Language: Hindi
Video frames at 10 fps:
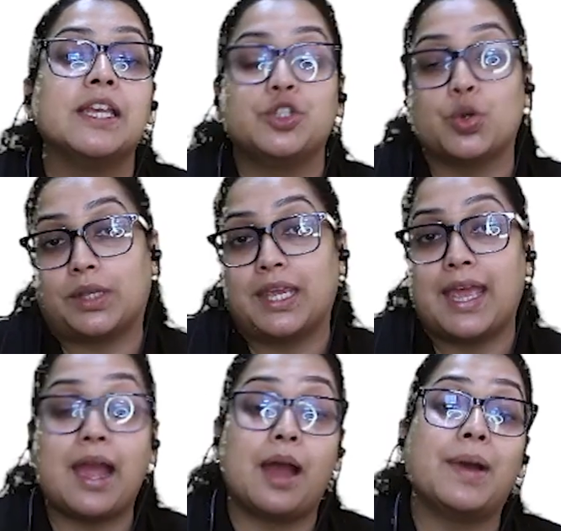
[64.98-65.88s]
जो कि
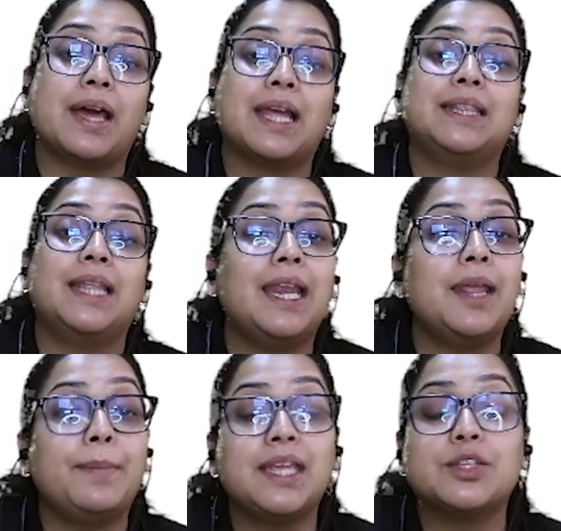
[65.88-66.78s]
है हमारा
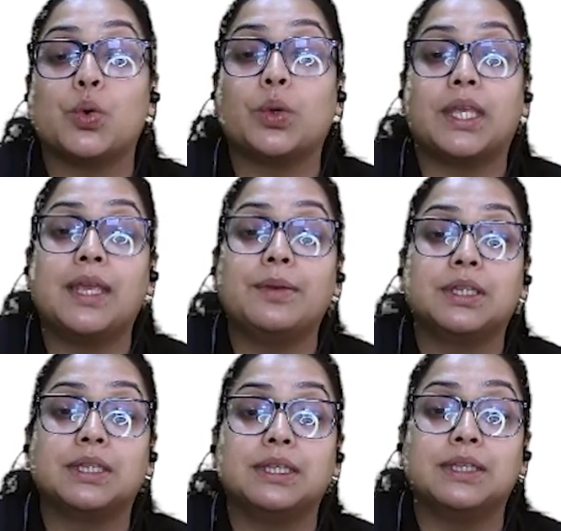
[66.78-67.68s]
दिल्ली में जो कि
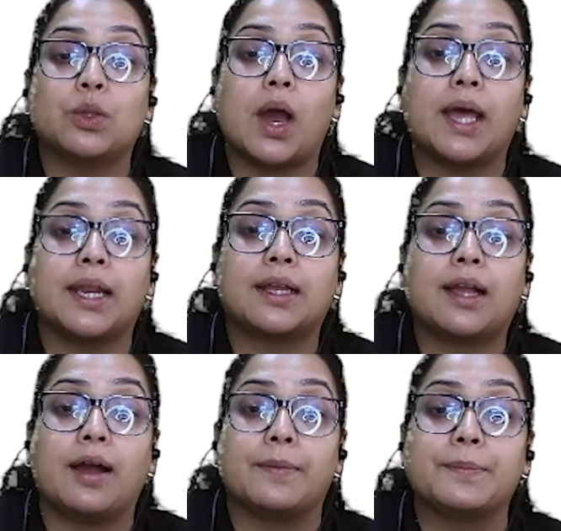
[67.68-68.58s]

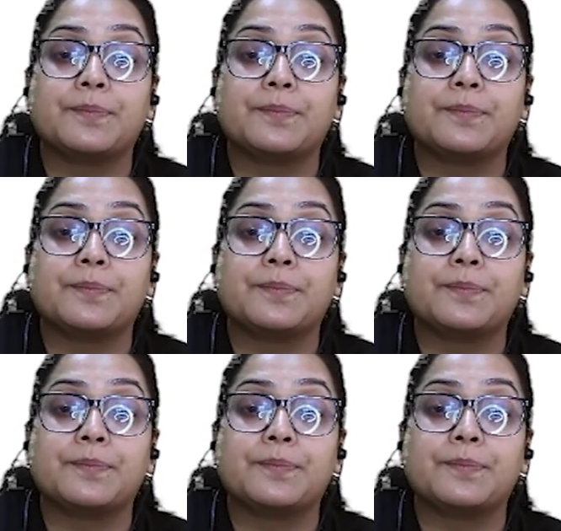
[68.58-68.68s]
द्वारका